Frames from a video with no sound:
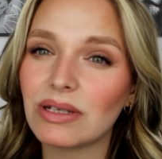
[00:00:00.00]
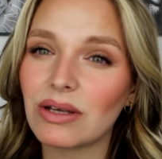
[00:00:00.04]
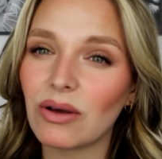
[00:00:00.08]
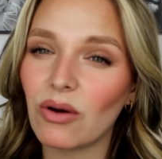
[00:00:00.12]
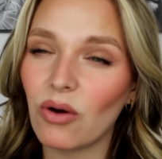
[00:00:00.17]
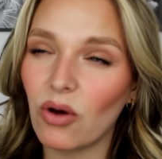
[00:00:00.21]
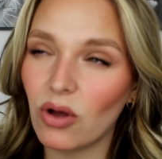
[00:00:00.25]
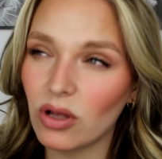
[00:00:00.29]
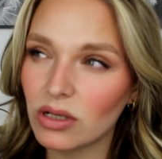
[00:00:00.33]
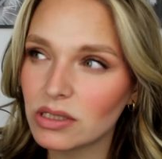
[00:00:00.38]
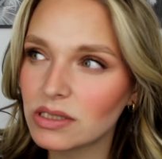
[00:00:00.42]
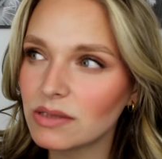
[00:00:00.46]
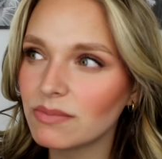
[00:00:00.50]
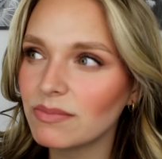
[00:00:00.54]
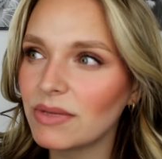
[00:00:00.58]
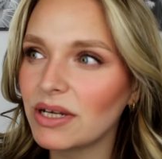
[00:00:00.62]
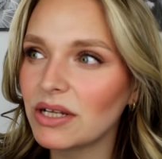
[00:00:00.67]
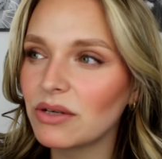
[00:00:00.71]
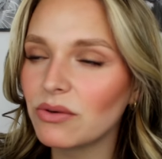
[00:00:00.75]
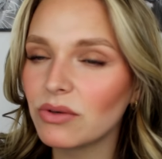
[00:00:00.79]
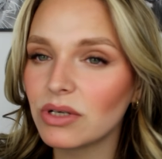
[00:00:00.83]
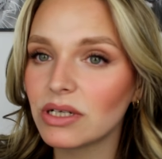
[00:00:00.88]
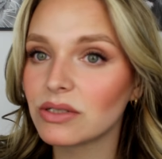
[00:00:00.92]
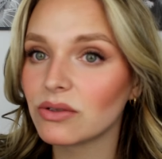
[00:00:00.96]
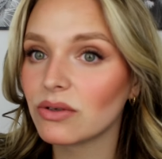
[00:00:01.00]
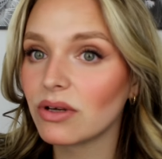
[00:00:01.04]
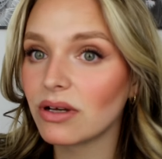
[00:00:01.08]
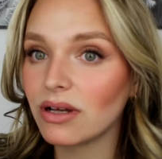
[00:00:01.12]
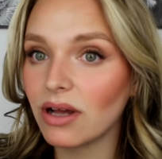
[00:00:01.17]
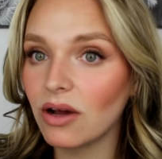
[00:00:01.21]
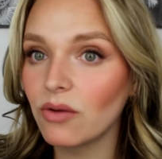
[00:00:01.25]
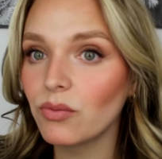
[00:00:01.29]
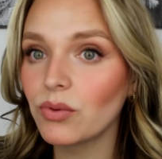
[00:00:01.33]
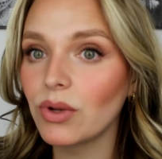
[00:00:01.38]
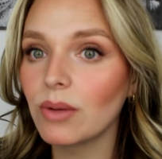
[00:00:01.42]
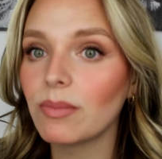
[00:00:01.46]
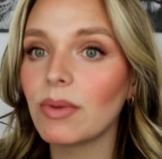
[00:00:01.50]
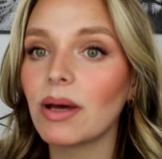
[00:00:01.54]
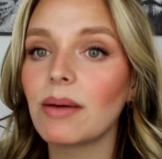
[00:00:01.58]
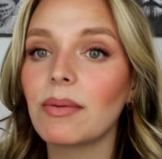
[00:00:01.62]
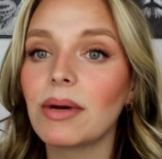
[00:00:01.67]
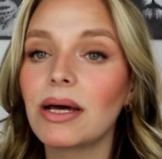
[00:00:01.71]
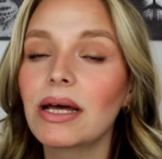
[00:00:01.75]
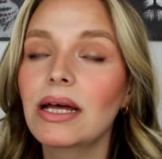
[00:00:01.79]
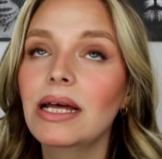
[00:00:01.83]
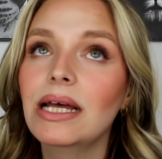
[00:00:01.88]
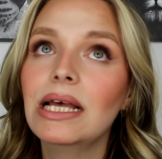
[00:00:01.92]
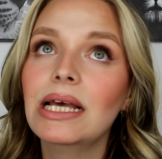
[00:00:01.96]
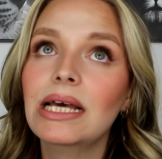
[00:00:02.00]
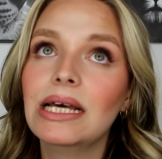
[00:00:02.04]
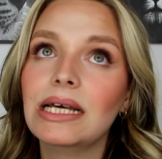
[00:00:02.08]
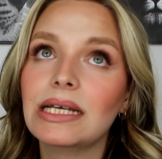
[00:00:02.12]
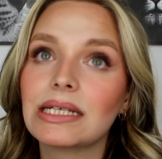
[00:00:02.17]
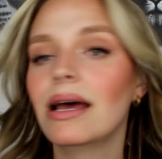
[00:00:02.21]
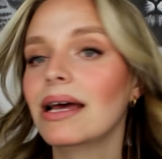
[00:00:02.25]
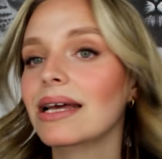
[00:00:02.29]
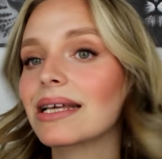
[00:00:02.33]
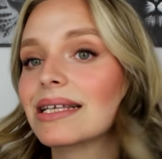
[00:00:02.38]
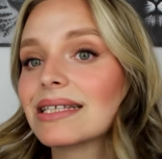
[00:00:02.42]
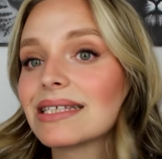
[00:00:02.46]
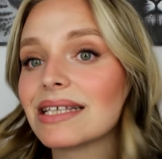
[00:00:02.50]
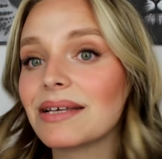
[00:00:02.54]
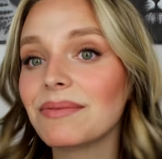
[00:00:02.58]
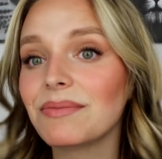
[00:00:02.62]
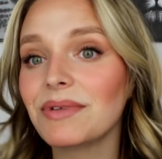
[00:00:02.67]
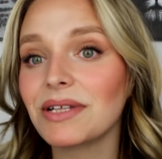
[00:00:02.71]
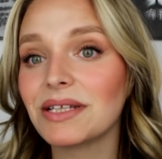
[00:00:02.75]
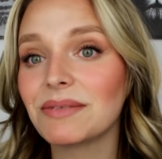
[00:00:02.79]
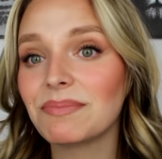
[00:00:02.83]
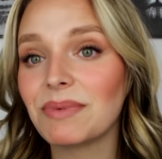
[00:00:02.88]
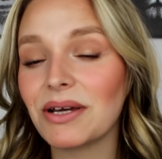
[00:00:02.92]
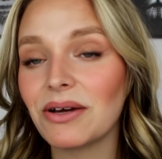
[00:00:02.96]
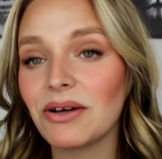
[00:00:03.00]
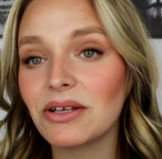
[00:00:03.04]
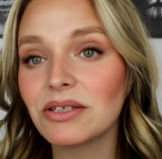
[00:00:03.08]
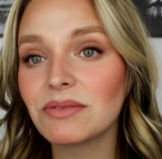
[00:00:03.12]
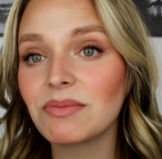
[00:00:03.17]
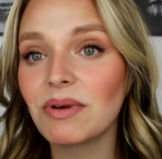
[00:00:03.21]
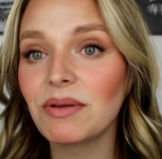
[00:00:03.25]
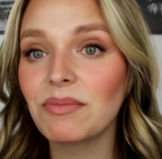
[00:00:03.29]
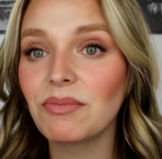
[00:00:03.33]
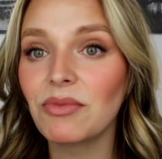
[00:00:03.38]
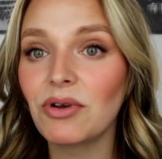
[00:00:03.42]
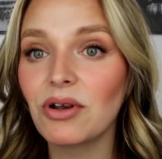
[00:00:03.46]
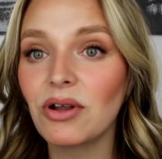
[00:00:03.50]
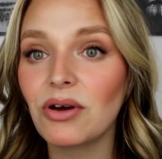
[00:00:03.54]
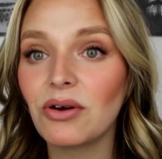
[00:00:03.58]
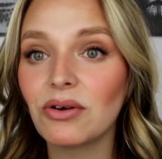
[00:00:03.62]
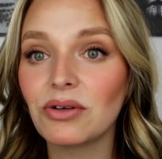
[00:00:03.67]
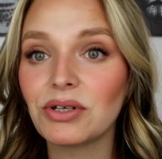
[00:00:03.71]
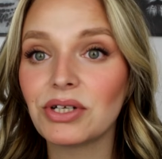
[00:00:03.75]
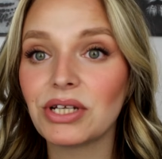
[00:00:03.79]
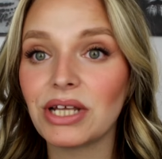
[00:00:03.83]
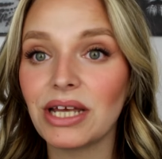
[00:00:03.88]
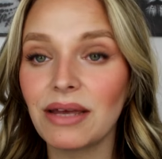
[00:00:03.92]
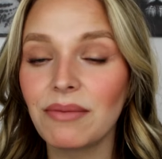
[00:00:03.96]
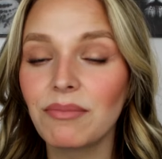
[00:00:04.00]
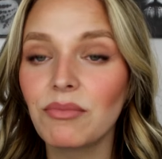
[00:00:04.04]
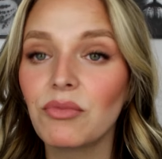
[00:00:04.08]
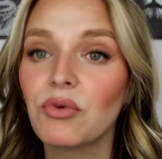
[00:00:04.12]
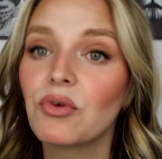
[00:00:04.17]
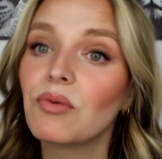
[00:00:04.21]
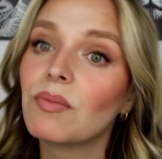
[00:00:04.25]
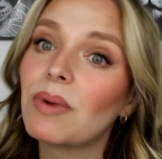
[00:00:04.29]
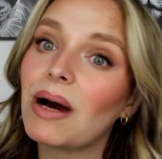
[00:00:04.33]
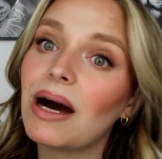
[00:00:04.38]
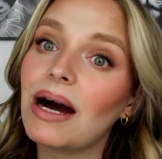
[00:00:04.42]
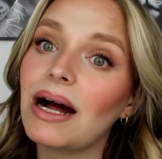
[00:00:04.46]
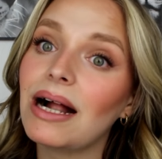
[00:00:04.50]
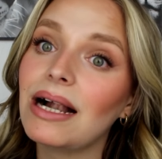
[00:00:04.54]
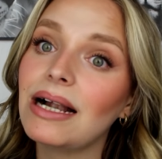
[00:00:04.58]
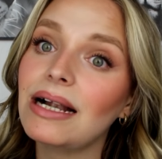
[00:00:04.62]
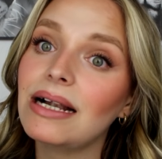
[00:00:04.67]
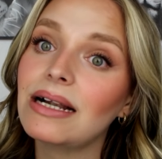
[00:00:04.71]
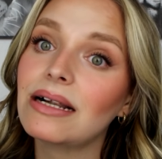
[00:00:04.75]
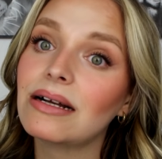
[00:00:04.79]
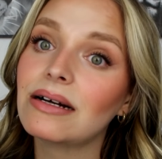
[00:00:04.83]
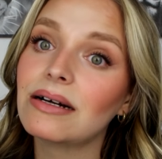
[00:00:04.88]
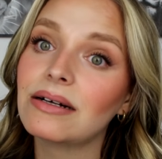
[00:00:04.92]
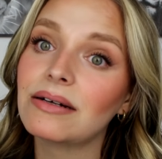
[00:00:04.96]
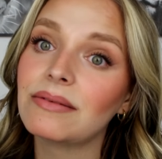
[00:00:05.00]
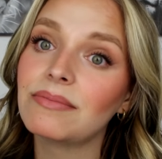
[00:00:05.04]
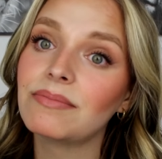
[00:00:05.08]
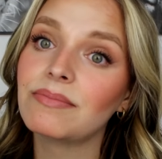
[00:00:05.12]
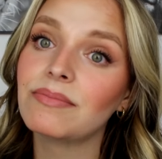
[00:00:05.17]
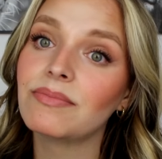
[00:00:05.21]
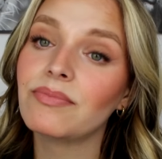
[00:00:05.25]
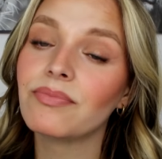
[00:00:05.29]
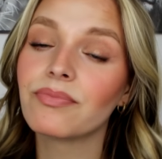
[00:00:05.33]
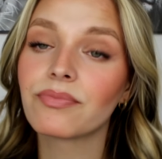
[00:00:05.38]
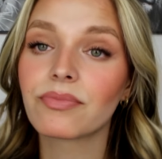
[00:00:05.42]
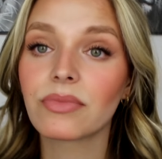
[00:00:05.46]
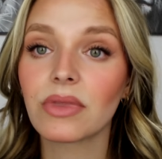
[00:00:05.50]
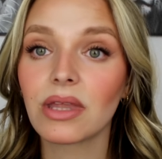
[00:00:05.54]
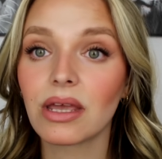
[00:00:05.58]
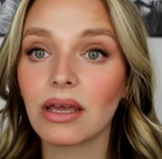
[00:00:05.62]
Rossmann oder so gekauft habe, aber es gibt jetzt bei Rossmann, Müller und DM überall ähm,